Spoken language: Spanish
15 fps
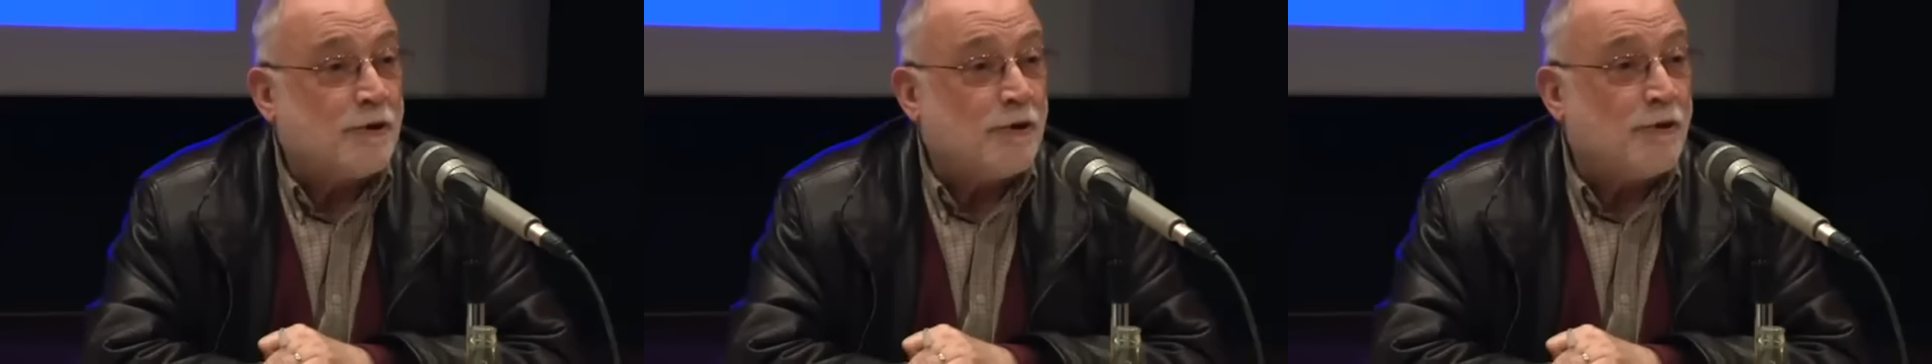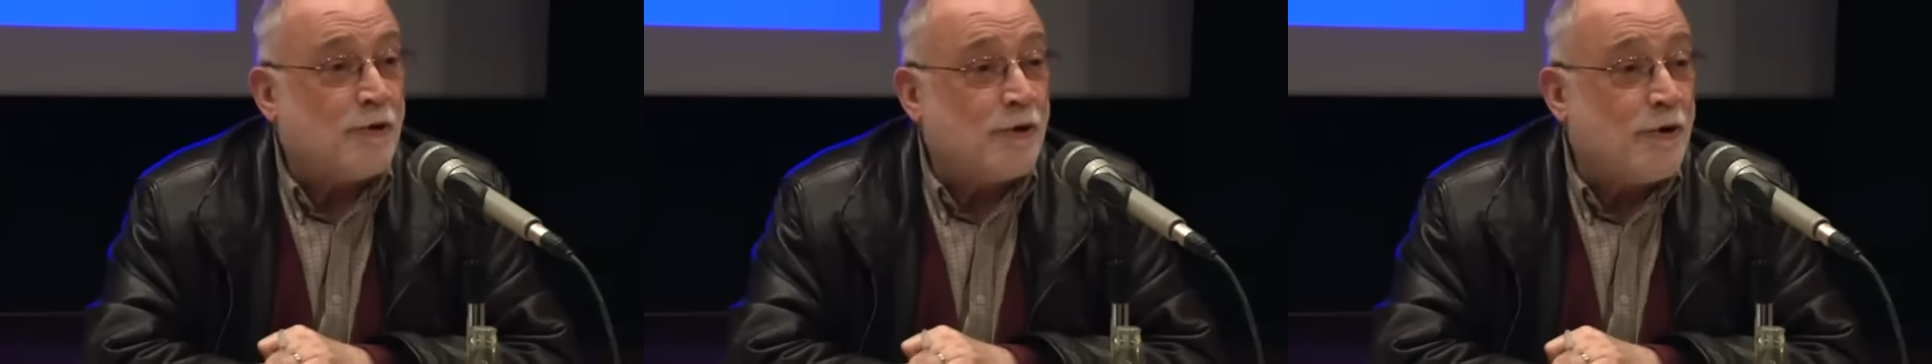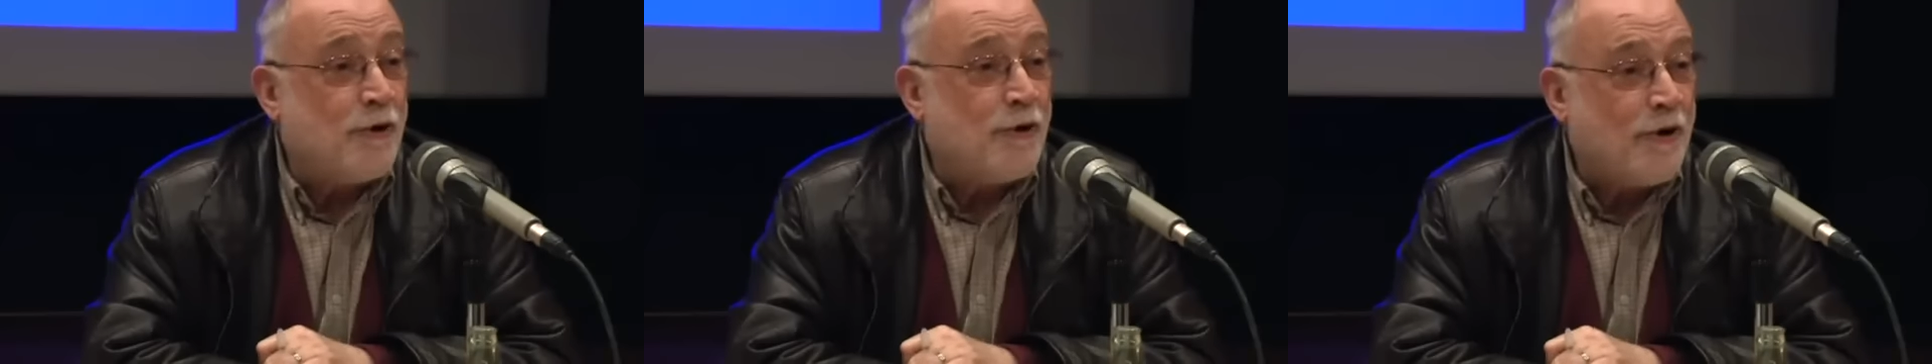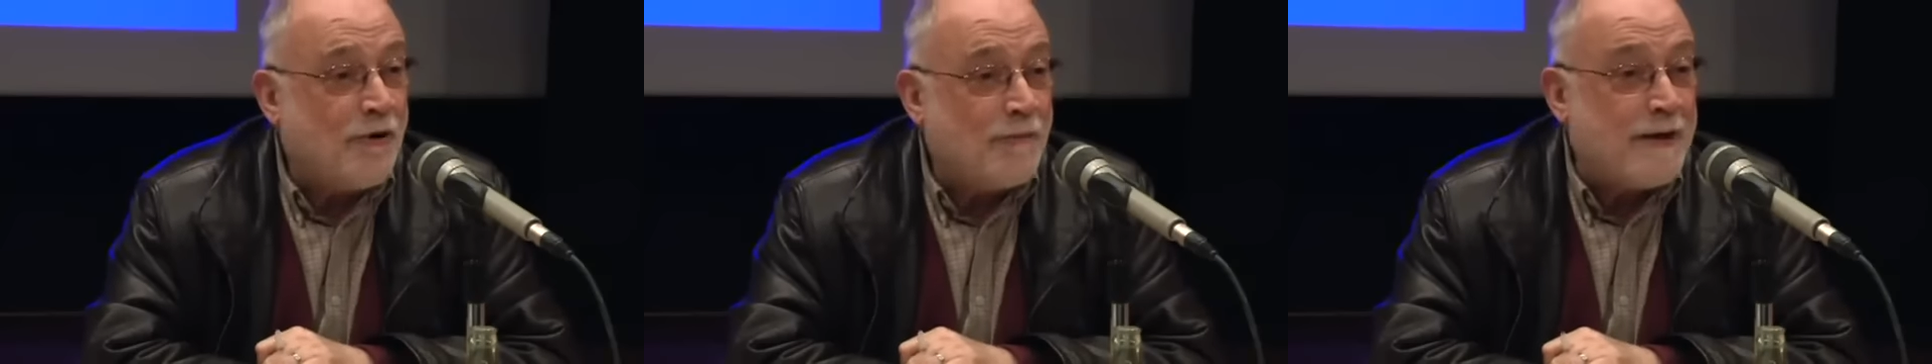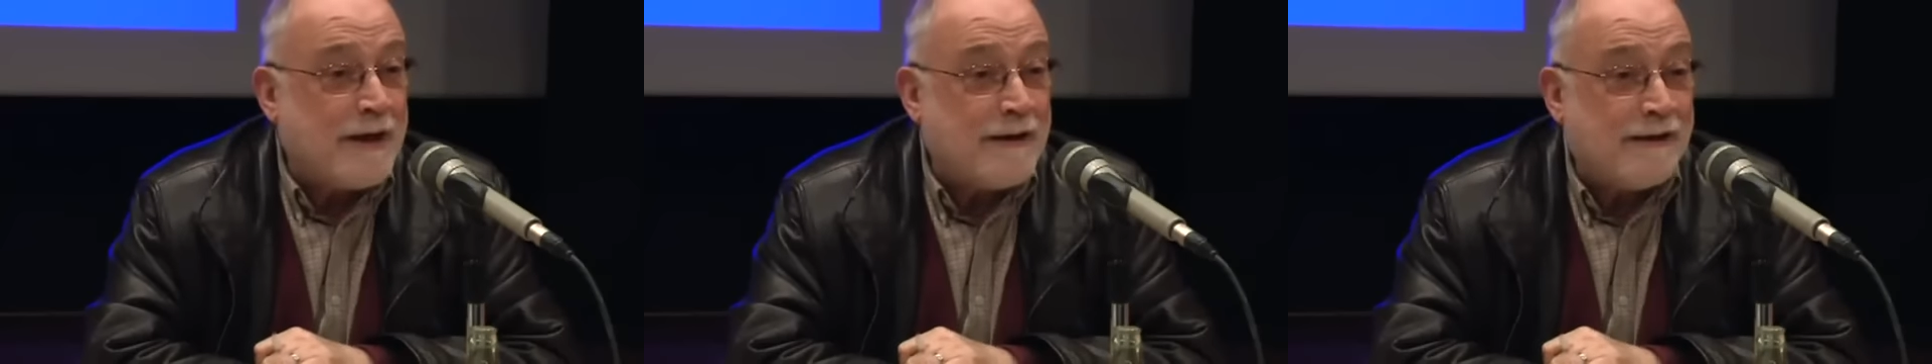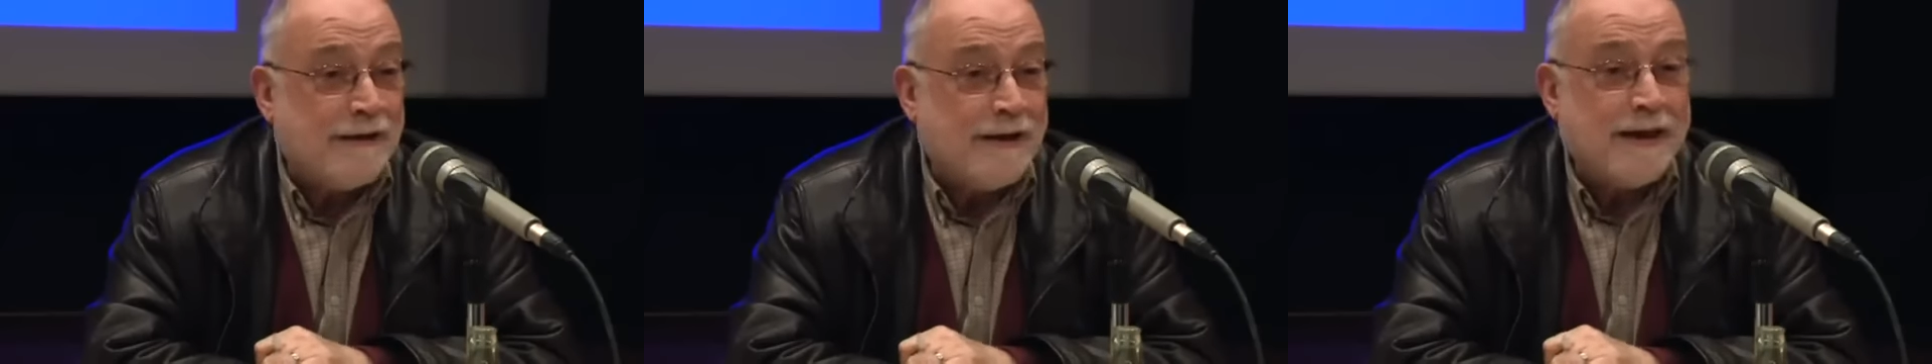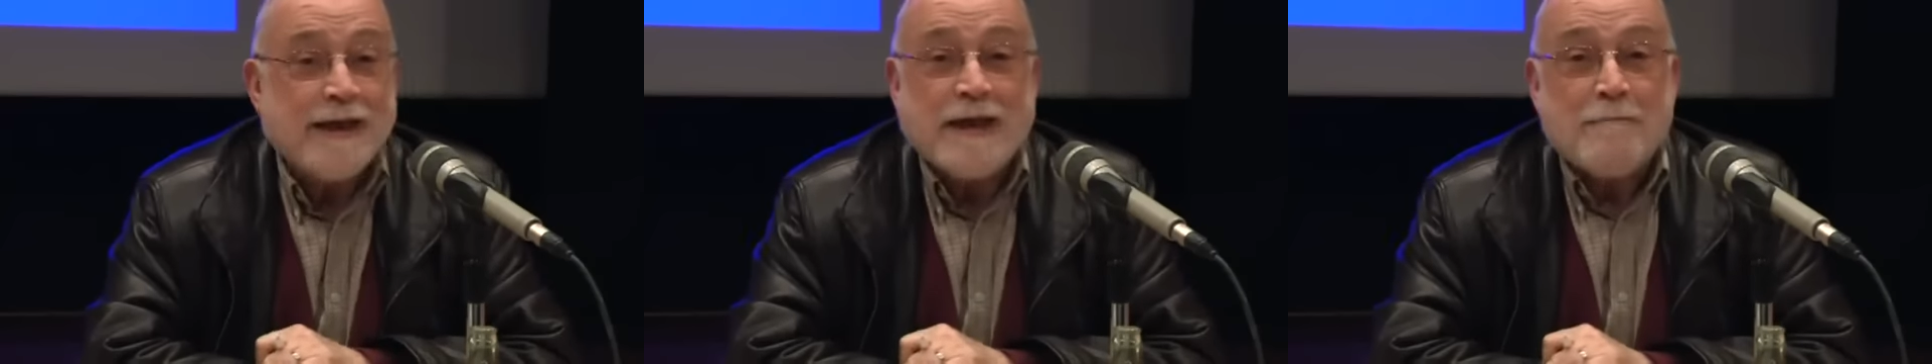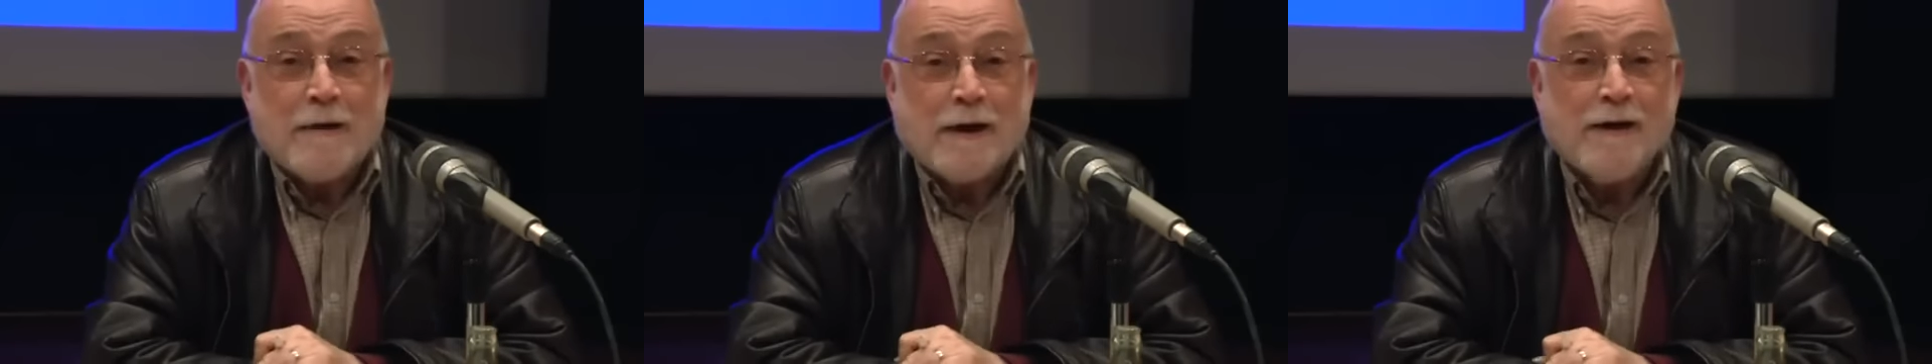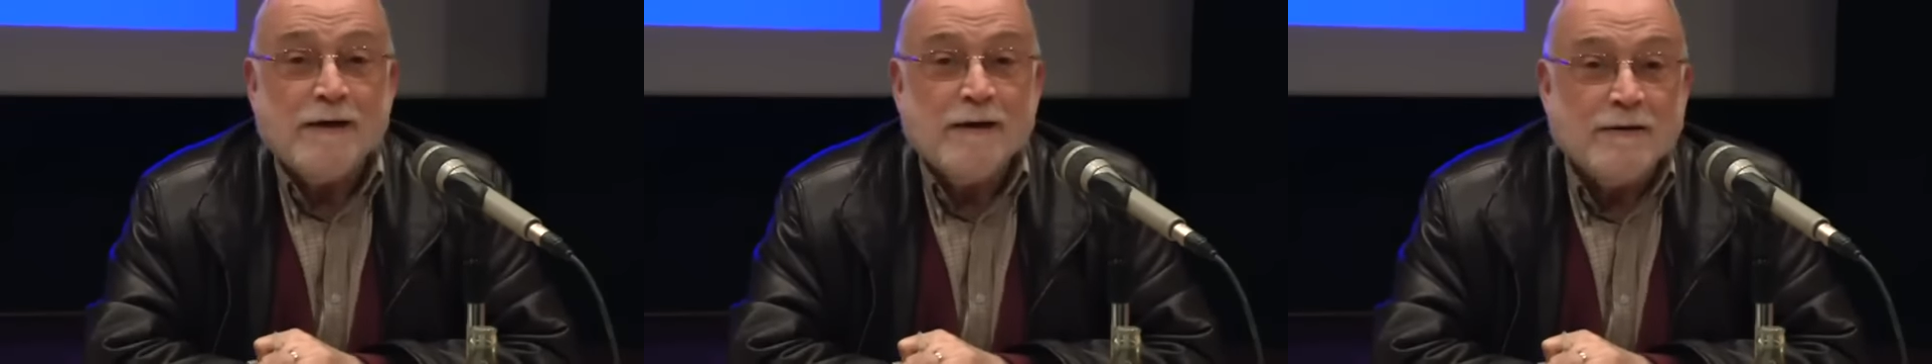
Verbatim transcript: Teodoro Obiang Enguema,